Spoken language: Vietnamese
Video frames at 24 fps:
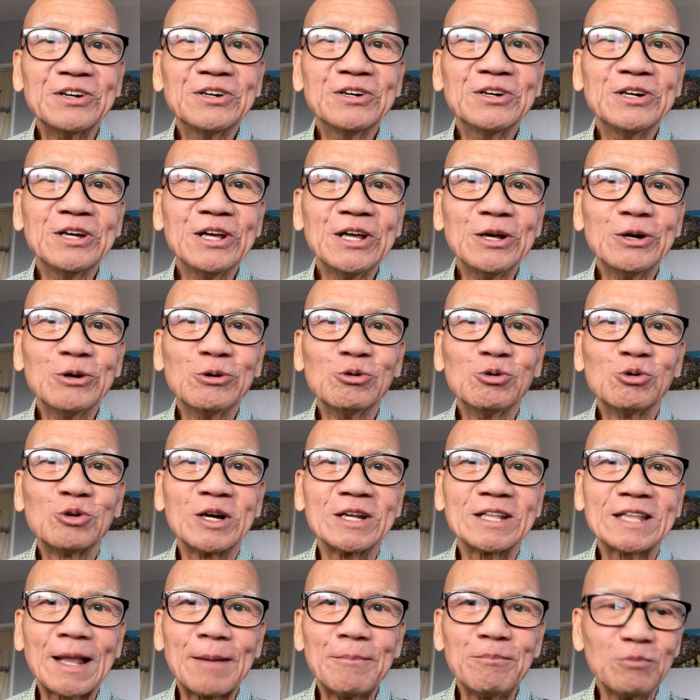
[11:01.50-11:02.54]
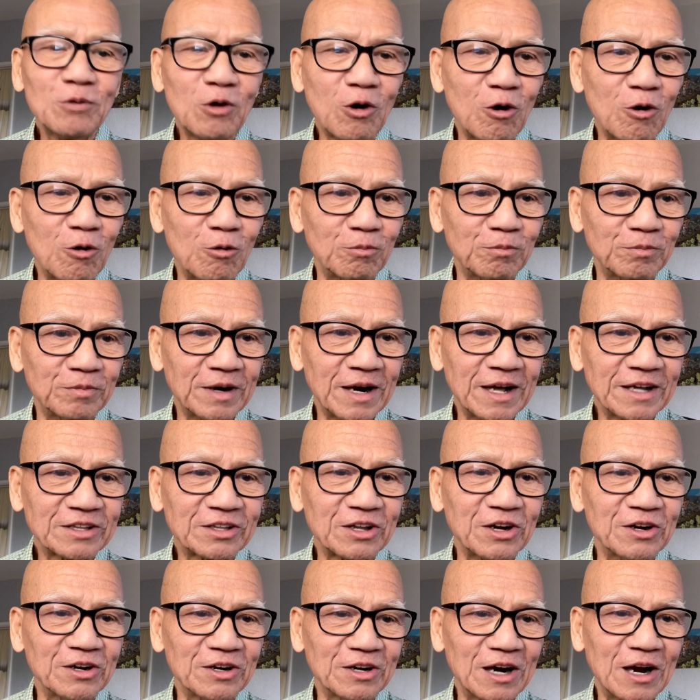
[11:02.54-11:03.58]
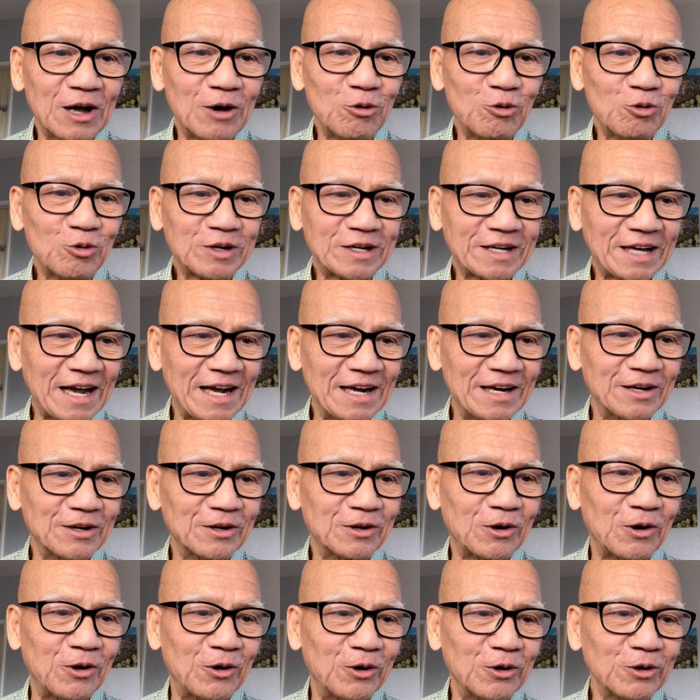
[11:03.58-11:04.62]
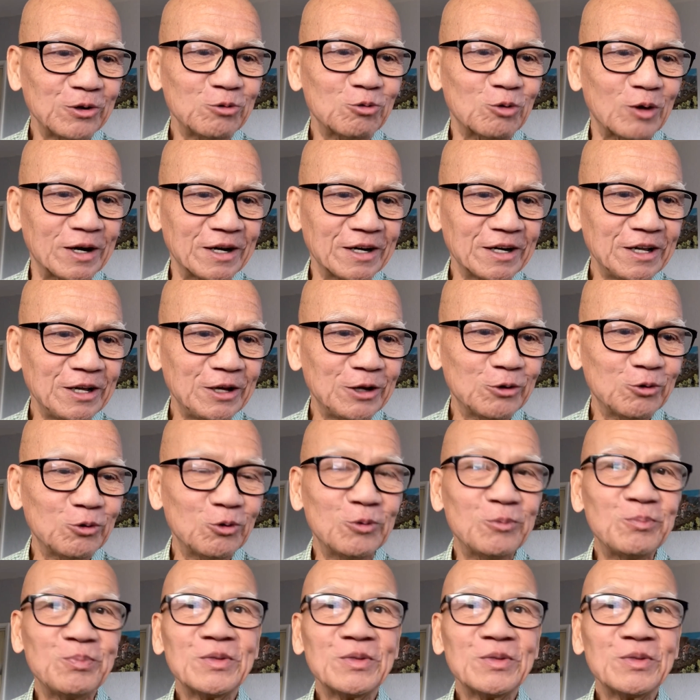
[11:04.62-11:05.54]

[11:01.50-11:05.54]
yêu cái tâm hồn đã từ lâu cằn cỗi quạnh hiu